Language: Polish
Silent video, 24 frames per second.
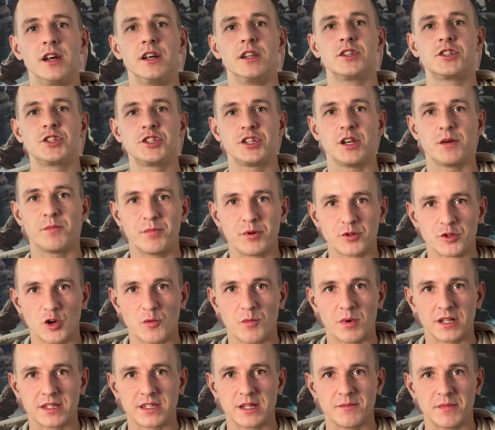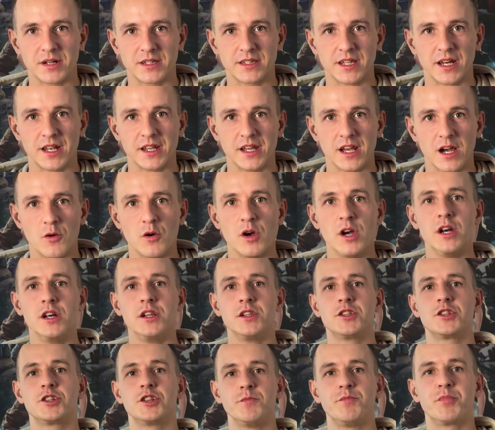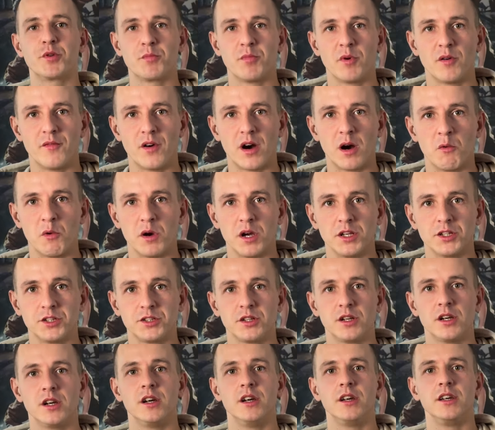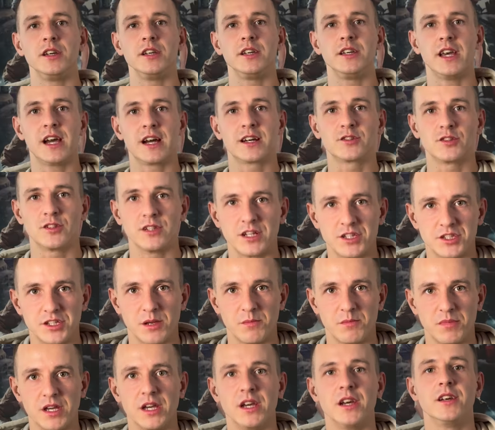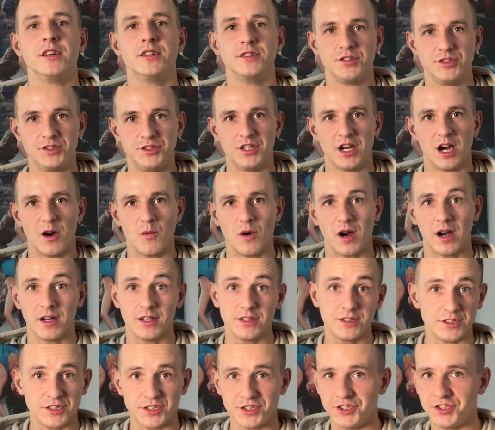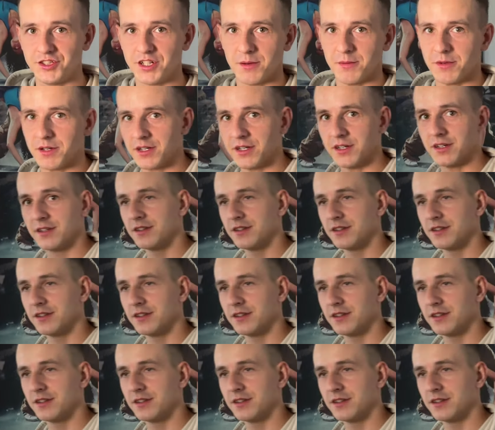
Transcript: czy się podoba ten materiał, czy próbowałeś i jak to na Ciebie działa. Idziemy.